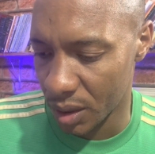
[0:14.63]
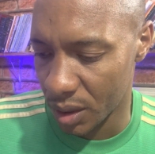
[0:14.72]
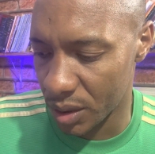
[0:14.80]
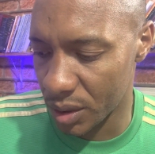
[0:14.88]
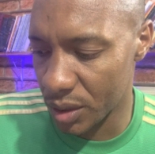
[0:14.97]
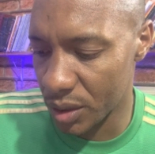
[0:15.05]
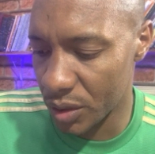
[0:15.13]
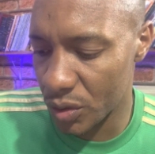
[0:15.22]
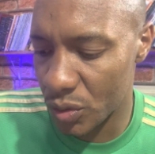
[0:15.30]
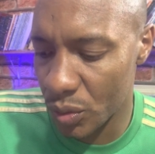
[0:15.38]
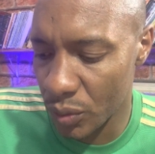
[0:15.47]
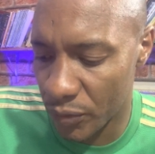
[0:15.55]
E
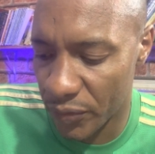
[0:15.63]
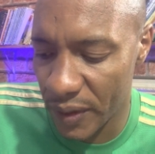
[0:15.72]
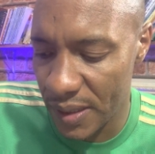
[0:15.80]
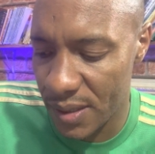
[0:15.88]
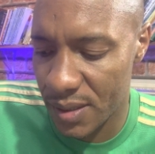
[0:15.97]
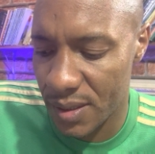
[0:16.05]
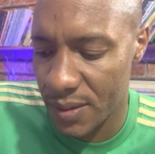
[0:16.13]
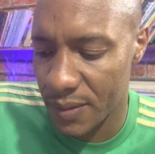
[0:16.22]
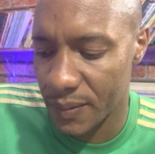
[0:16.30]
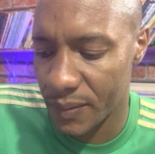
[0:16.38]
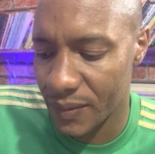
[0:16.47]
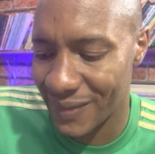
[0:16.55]
isso fez
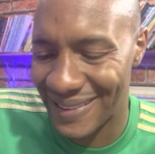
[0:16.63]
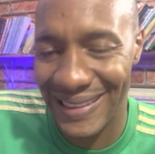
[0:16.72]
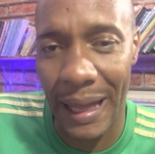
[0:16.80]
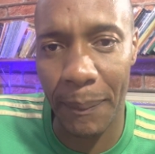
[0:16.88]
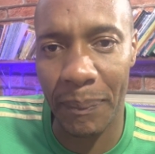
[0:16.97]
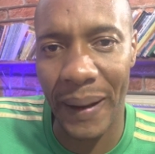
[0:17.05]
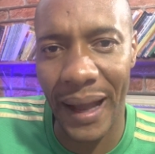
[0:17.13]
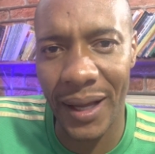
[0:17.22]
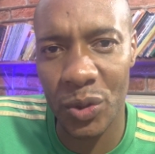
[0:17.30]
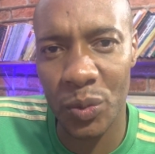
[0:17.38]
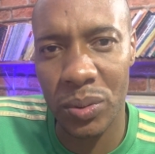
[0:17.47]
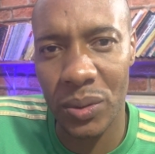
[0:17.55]
tapar
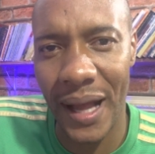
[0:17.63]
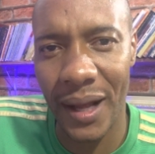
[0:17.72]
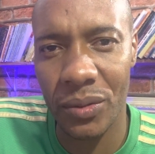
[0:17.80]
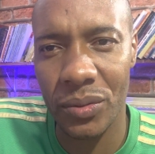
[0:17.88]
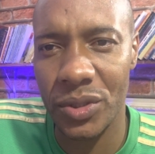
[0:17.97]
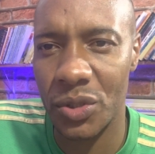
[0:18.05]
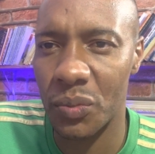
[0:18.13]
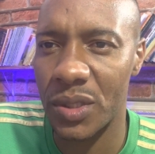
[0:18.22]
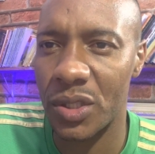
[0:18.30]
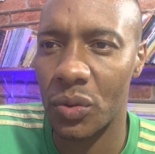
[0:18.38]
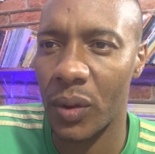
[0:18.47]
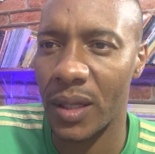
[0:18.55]
o buraco de uma
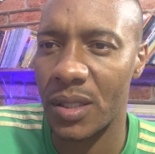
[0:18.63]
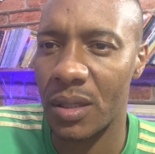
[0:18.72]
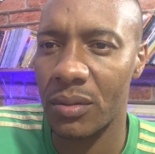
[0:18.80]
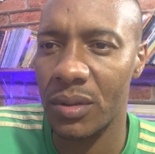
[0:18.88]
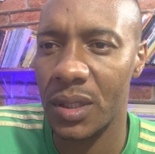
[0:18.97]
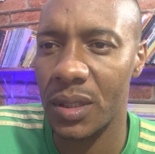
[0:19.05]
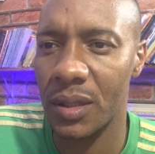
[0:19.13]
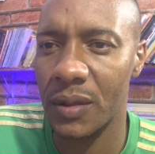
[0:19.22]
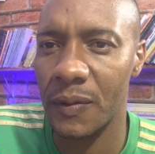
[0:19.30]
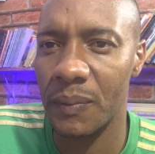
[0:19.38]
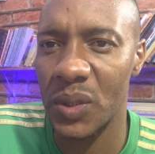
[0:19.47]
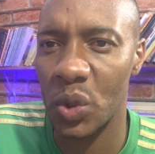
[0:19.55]
situação
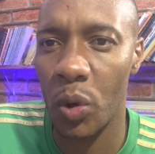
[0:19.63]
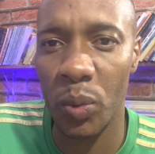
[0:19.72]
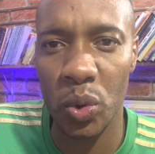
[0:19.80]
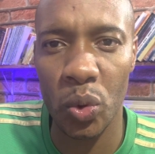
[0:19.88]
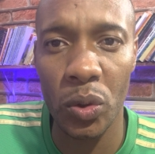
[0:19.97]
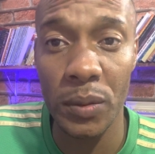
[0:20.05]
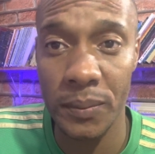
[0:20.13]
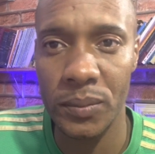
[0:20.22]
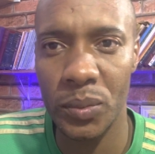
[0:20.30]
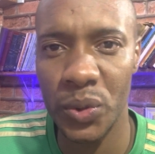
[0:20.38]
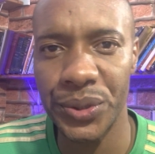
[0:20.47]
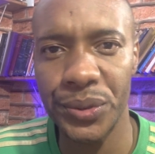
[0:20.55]
que me incomodou
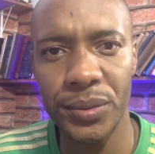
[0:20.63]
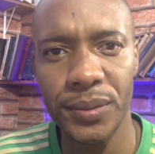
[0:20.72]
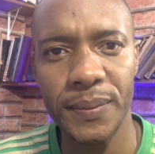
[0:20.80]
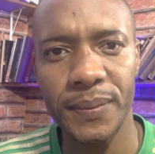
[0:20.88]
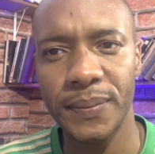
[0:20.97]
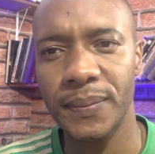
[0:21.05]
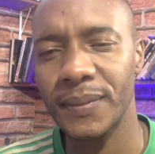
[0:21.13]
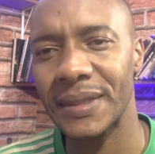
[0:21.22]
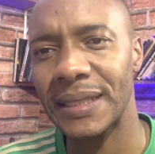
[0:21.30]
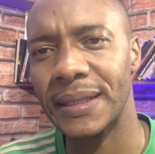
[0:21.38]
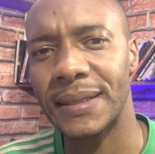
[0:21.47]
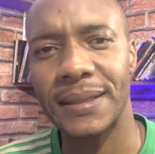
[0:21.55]
muito,
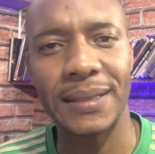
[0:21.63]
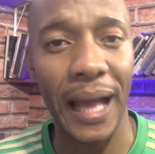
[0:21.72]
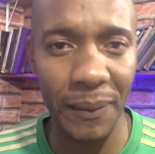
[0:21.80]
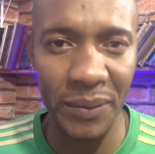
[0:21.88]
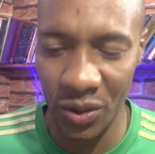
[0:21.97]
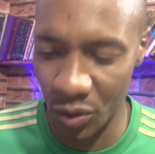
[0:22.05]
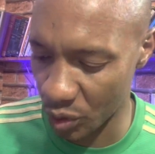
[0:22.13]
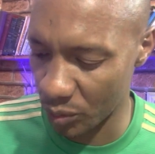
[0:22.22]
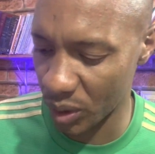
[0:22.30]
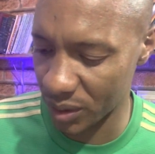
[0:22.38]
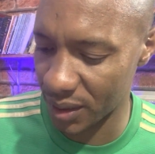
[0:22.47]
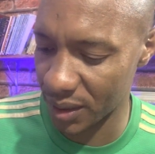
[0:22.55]
está me
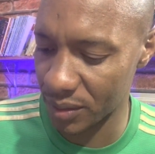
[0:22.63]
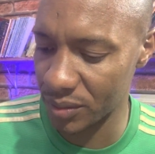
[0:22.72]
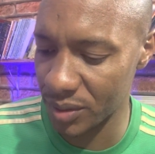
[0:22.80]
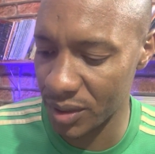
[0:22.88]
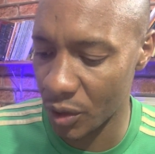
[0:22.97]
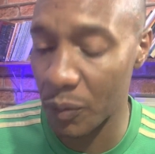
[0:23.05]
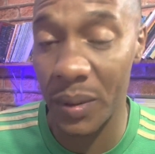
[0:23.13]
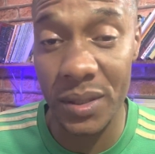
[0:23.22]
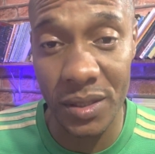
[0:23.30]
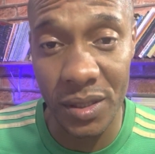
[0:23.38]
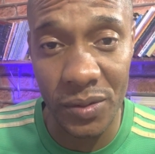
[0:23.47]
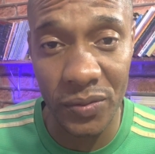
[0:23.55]
incomodando e eu
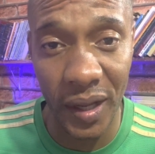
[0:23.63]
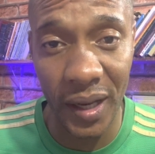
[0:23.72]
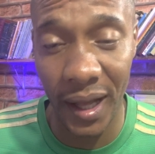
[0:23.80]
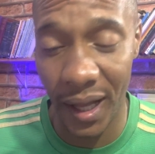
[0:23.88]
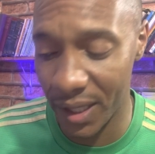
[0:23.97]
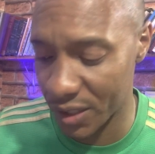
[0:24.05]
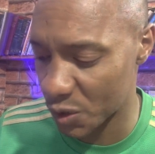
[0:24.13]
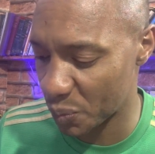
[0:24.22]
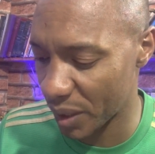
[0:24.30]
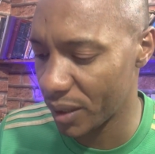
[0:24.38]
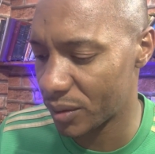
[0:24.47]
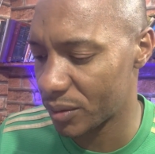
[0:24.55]
preciso falar a
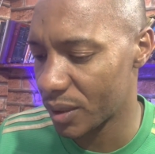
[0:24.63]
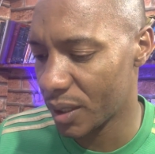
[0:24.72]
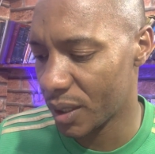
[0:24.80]
respeito,